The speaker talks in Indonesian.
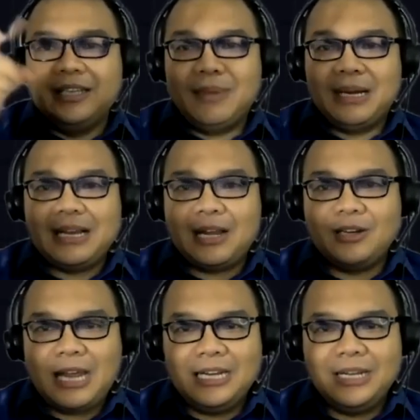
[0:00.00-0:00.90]
Gimana kalau
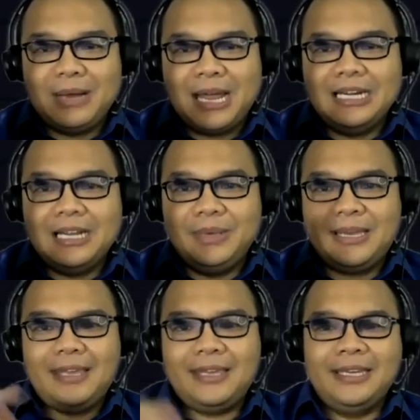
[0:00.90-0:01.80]
Anda menghadapi
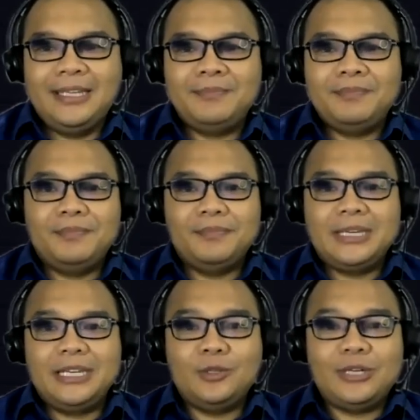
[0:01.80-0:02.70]
kayak gini?
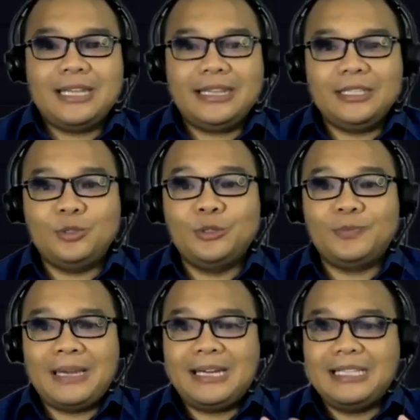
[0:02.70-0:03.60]
Itu nanti sudut
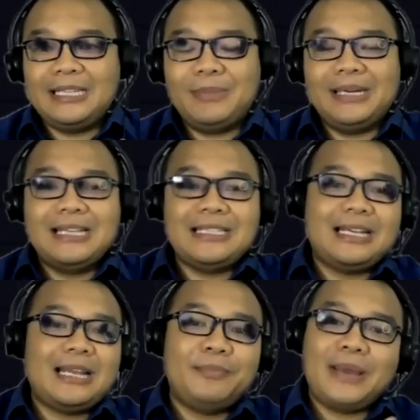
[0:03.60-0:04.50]
pandangnya
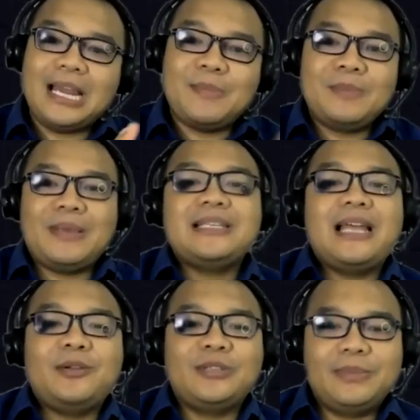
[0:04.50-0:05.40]
berdasarkan pengalaman masa
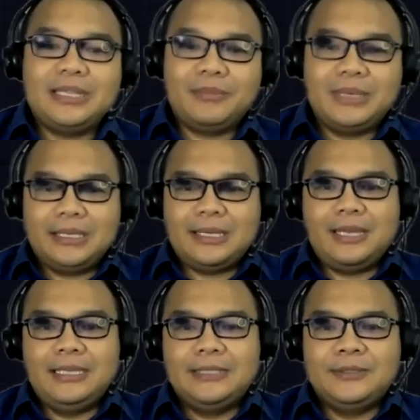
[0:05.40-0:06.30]
lalu teman-teman,
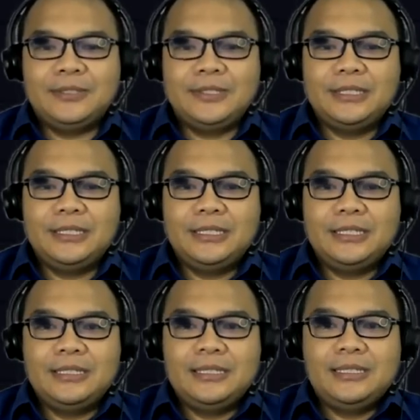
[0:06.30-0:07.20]
kayak gitu.
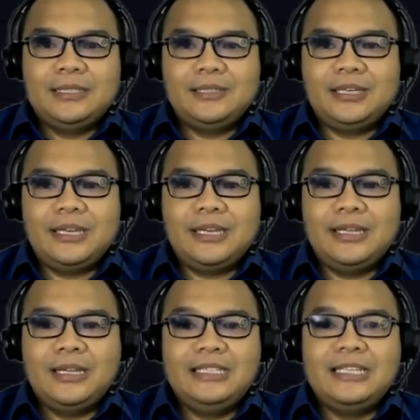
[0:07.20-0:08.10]
Oke,
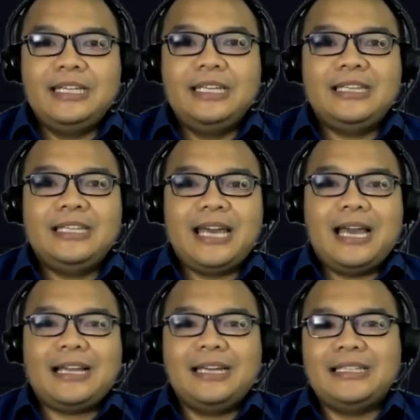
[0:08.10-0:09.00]
jadi tidak
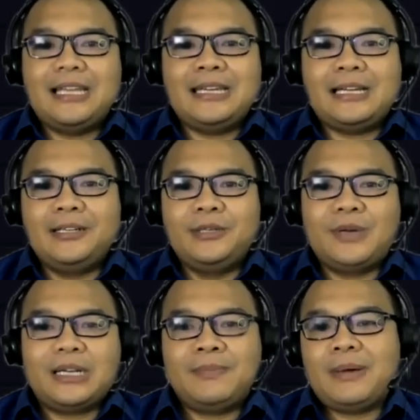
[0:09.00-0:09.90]
akan ditanyakan di
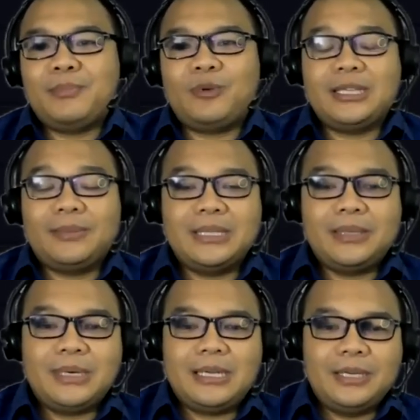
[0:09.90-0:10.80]
luar kemampuan
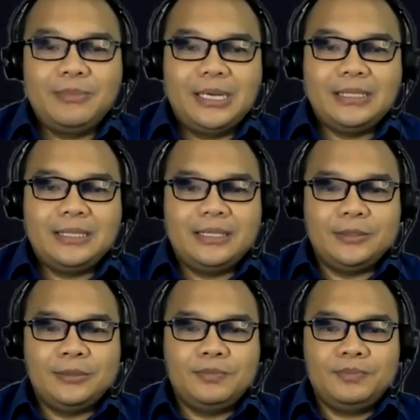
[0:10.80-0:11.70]
teman-teman lah ibaratnya
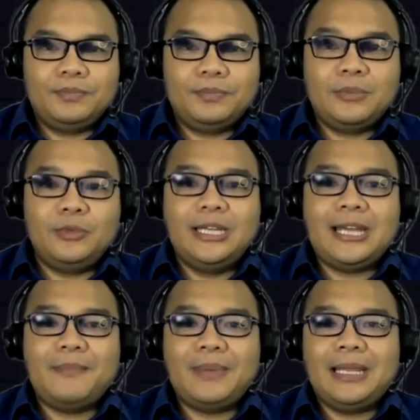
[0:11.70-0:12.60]
gitu. Kemudian
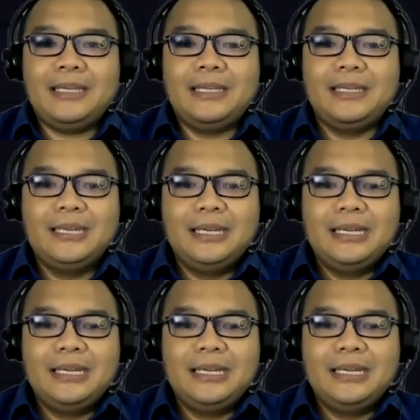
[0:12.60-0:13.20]
apalagi?